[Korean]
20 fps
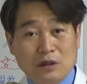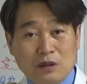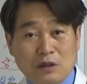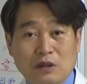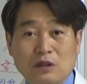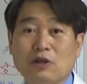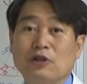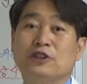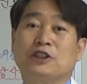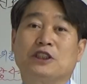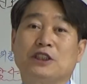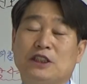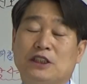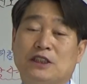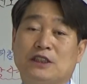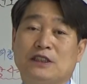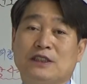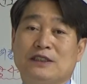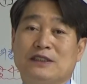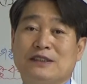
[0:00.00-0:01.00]

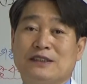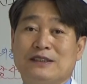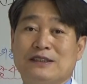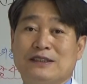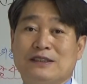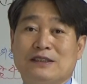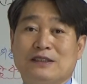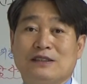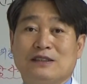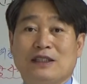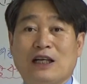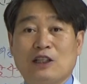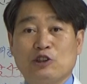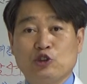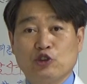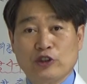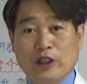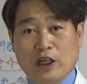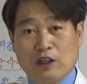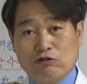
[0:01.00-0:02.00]
그것이
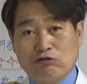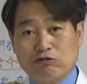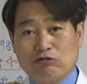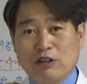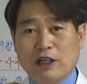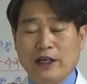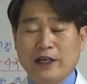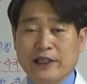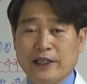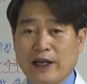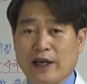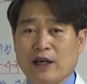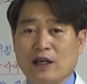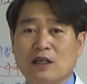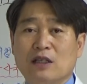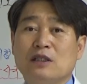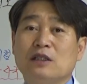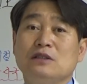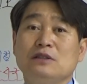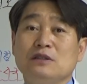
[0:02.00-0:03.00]
나중에 국가에게
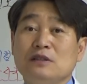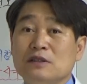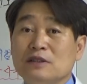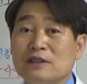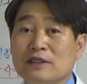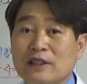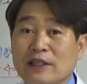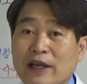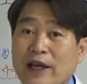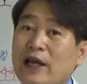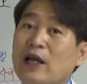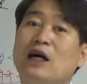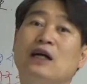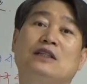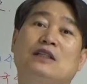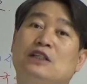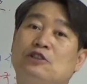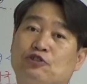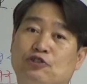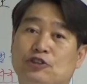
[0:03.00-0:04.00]
큰
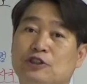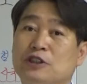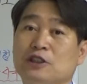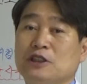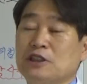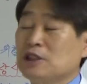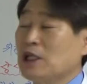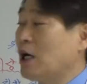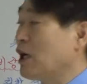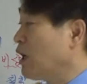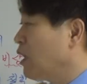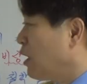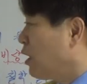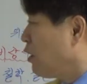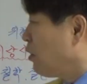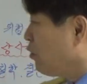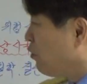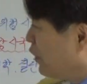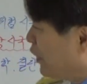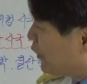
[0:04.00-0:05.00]
해가 될 수도 있다.
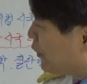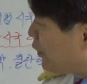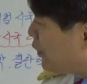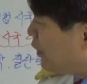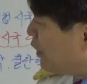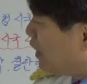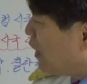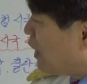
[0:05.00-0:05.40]
왜요?